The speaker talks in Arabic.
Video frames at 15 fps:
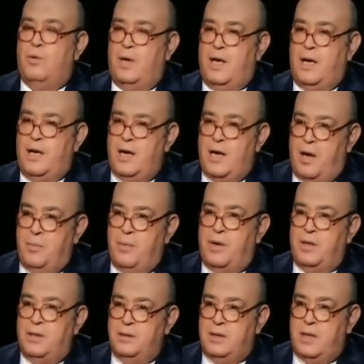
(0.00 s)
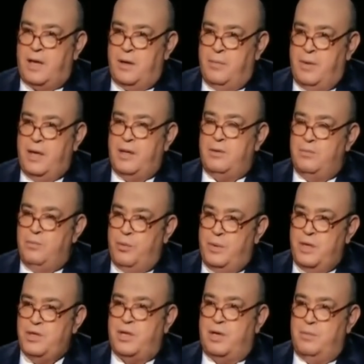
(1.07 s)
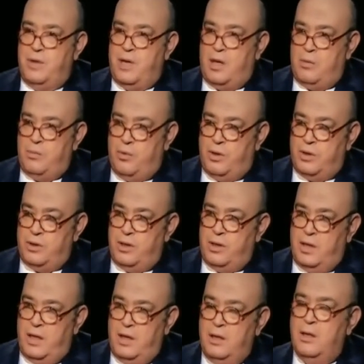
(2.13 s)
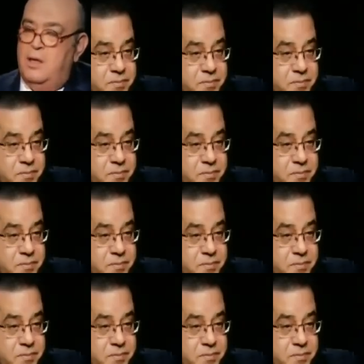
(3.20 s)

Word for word: ولكن عبر انتخابات مباشرة من المواطنين